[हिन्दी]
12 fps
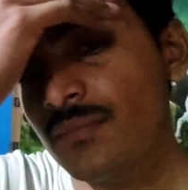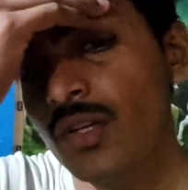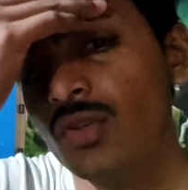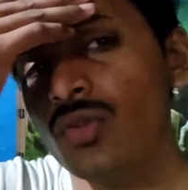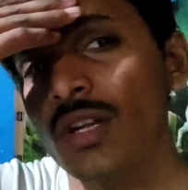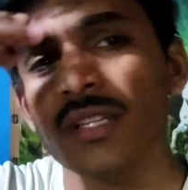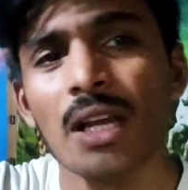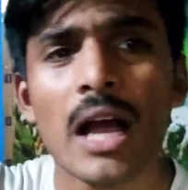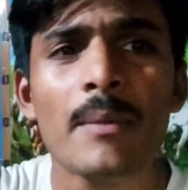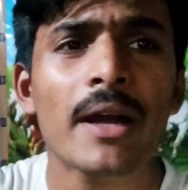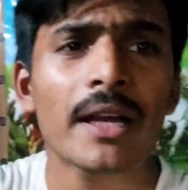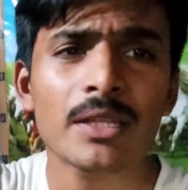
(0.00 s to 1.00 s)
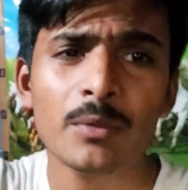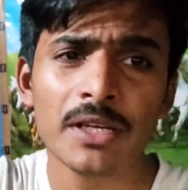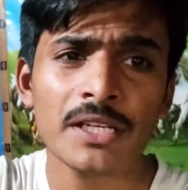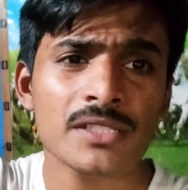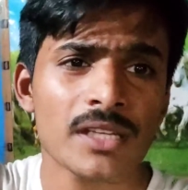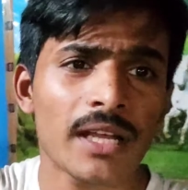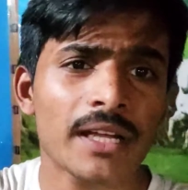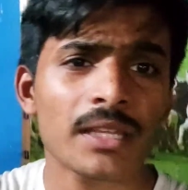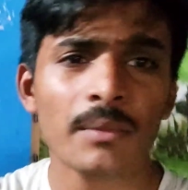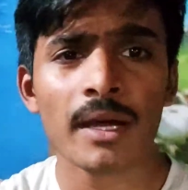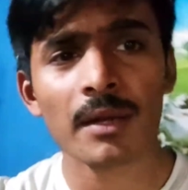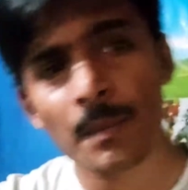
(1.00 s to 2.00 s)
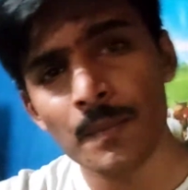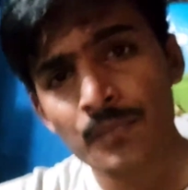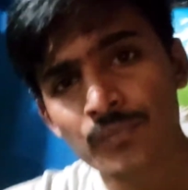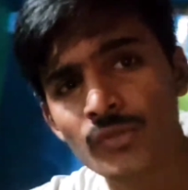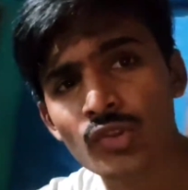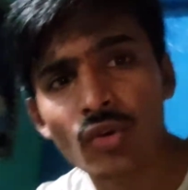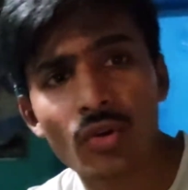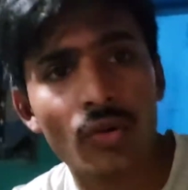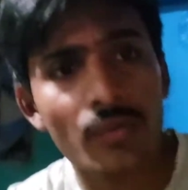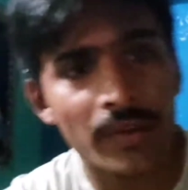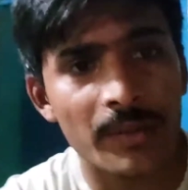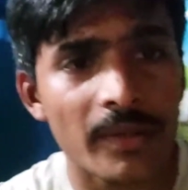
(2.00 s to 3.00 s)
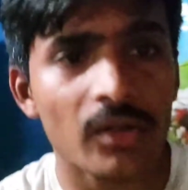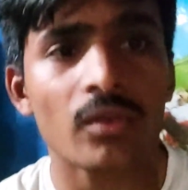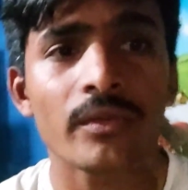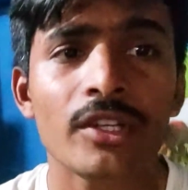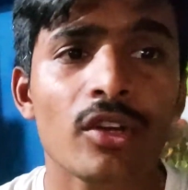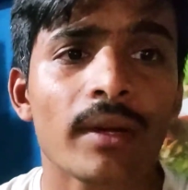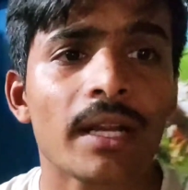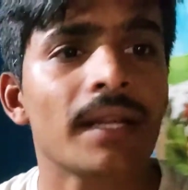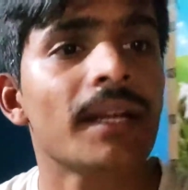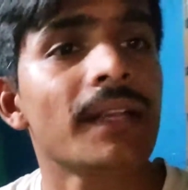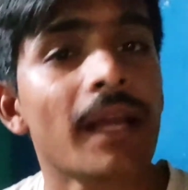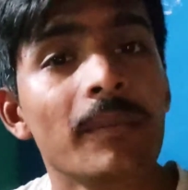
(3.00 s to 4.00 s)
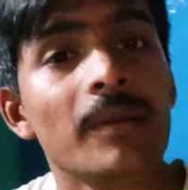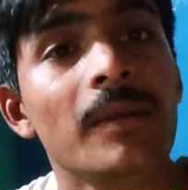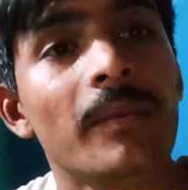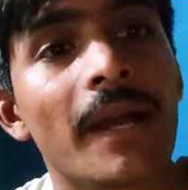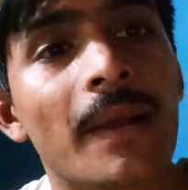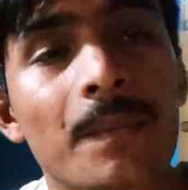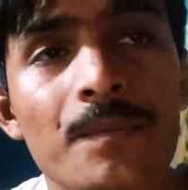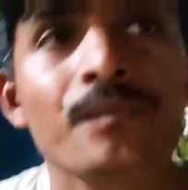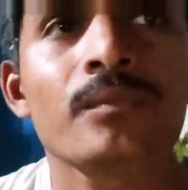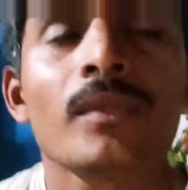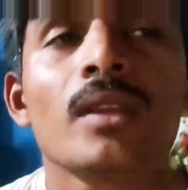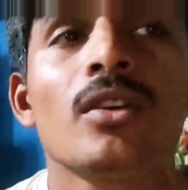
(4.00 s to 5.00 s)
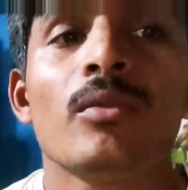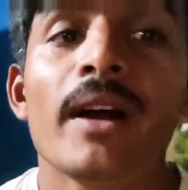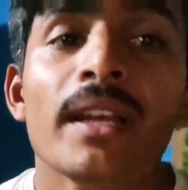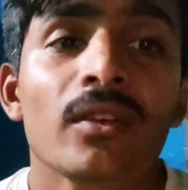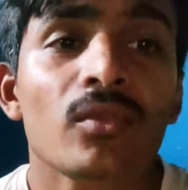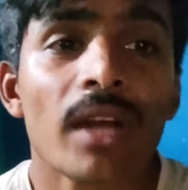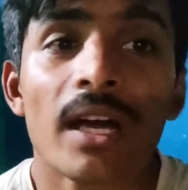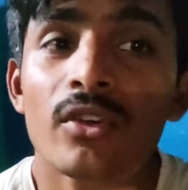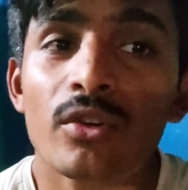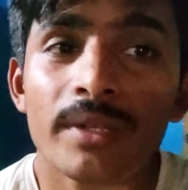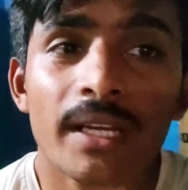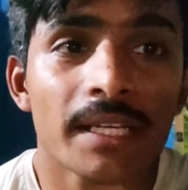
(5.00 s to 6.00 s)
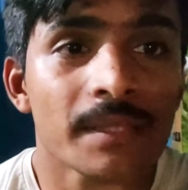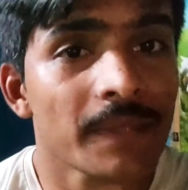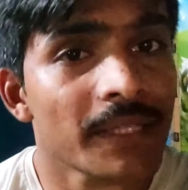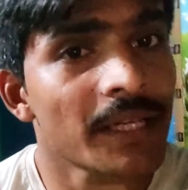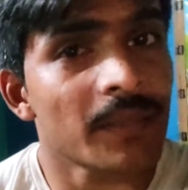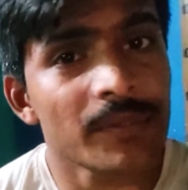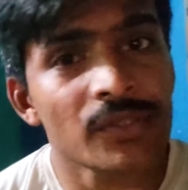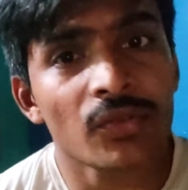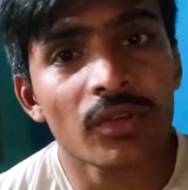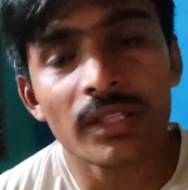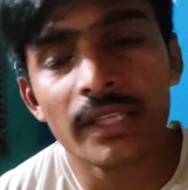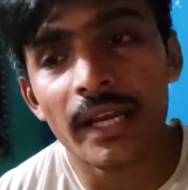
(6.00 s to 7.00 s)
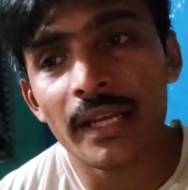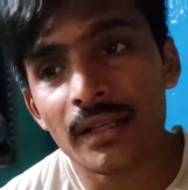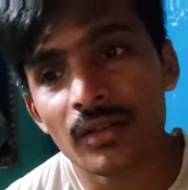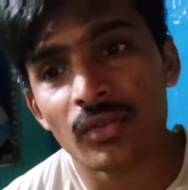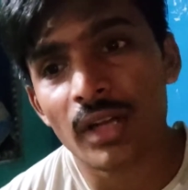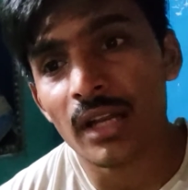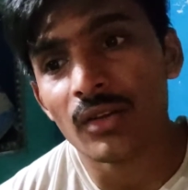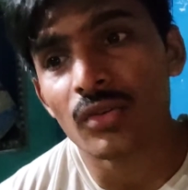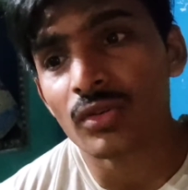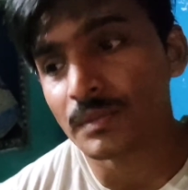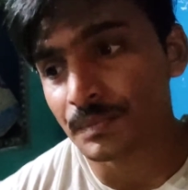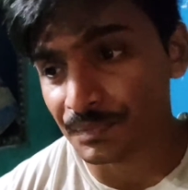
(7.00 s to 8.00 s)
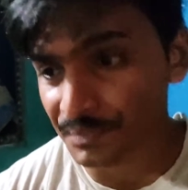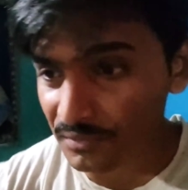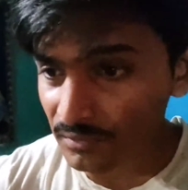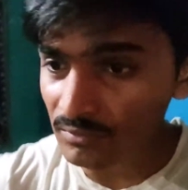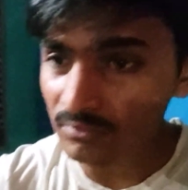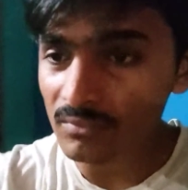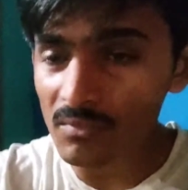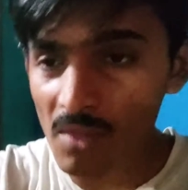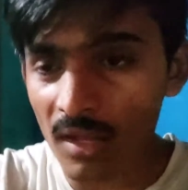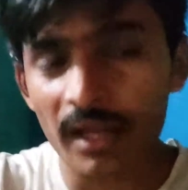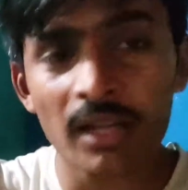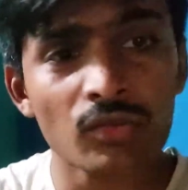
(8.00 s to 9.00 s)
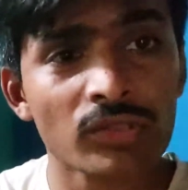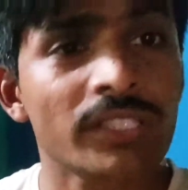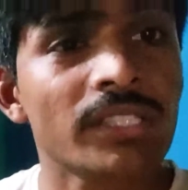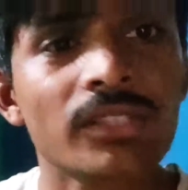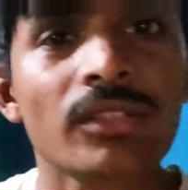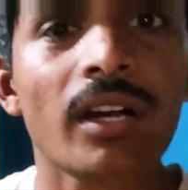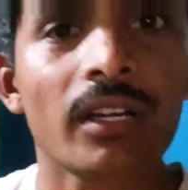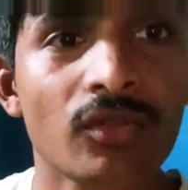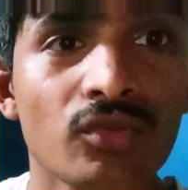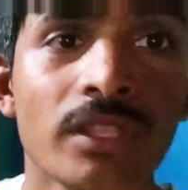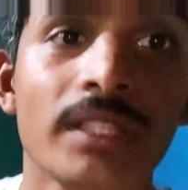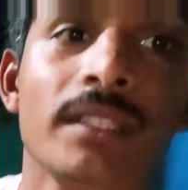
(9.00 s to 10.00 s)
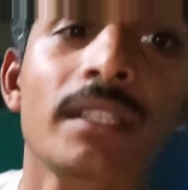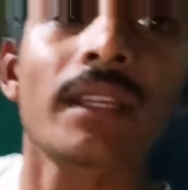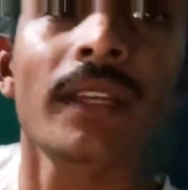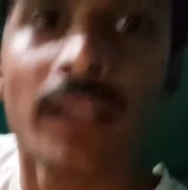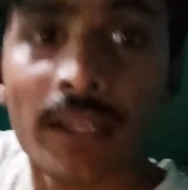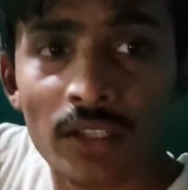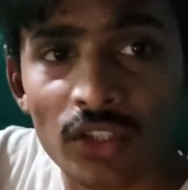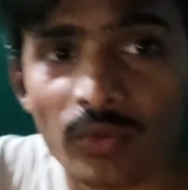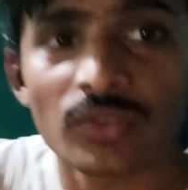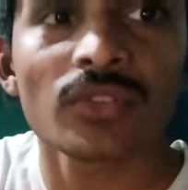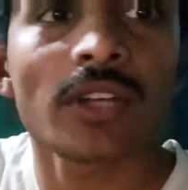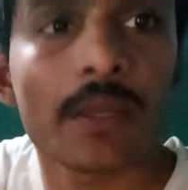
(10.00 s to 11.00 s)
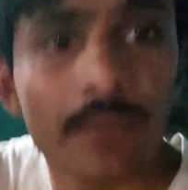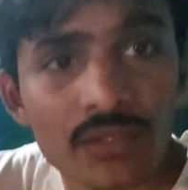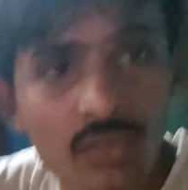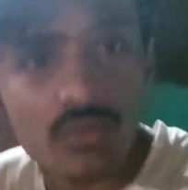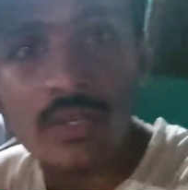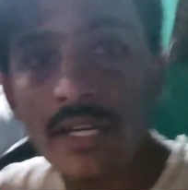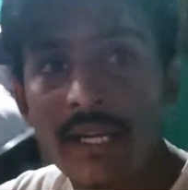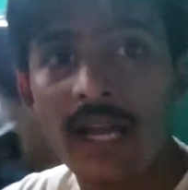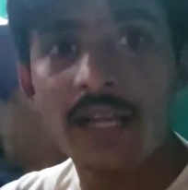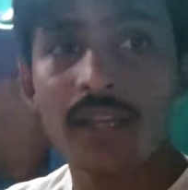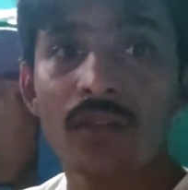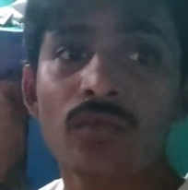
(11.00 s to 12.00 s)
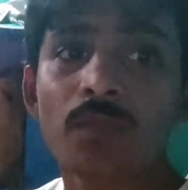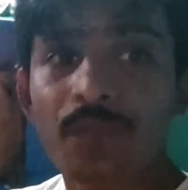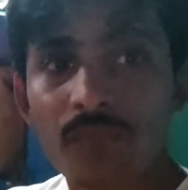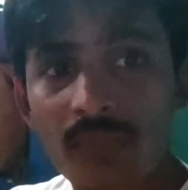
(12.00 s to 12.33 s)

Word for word: मेरे को थोड़ा सा काम आ गया था मैं कहीं चला गया था बाहर तो फिर मेरे को वीडियो बनाने का टाइम नहीं मिल पाया और बाकी कुणाल को भी गाइस मैंने घर पे छोड़ दिया है कुणाल को घर उसकी ट्यूशन थी तो मैं उसको घर पे छोड़ कर आ गया हूँ